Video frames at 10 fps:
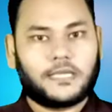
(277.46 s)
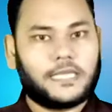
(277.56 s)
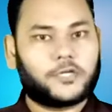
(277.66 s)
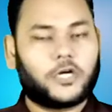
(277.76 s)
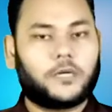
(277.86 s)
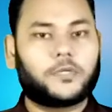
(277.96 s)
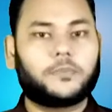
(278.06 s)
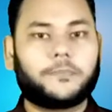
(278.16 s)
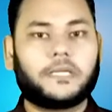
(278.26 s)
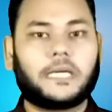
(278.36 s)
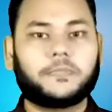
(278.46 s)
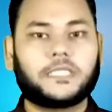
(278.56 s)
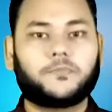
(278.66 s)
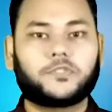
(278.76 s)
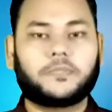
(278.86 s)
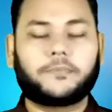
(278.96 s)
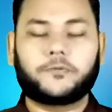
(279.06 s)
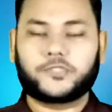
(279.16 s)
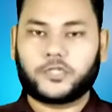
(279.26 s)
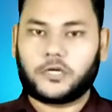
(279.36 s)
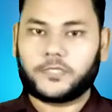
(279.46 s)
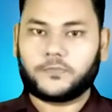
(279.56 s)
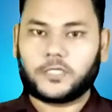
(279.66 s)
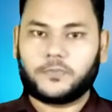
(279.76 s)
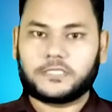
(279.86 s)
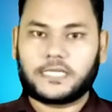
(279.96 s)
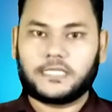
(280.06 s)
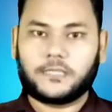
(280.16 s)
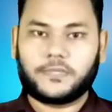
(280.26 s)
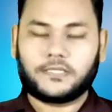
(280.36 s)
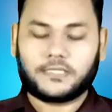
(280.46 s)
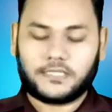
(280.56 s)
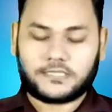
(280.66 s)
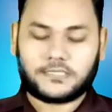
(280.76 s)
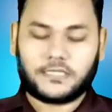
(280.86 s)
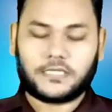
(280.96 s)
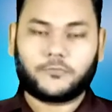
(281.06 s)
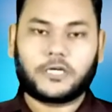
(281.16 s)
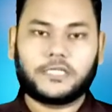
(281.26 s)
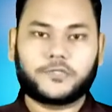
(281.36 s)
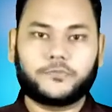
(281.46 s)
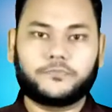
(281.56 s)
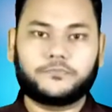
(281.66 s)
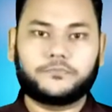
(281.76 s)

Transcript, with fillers: এই খবরের ব্যাপারে আপনাদের মন্তব্য অবশ্যই কমেন্টের মাধ্যমে জানিয়ে দিবেন আসসালামু আলাইকুম